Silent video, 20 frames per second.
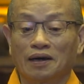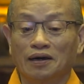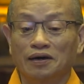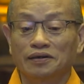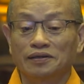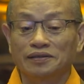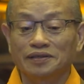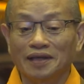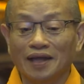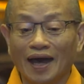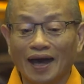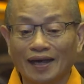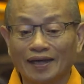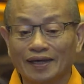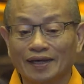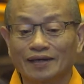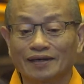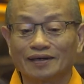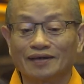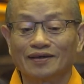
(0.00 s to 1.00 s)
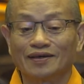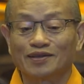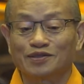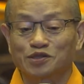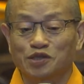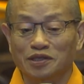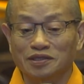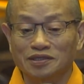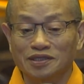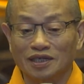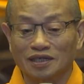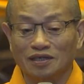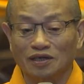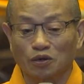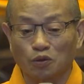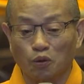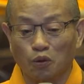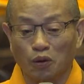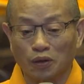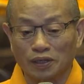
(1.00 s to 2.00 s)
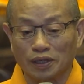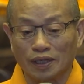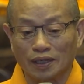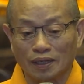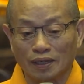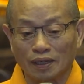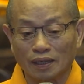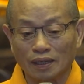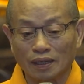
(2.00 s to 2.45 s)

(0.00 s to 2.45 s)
而那个真正的我呢？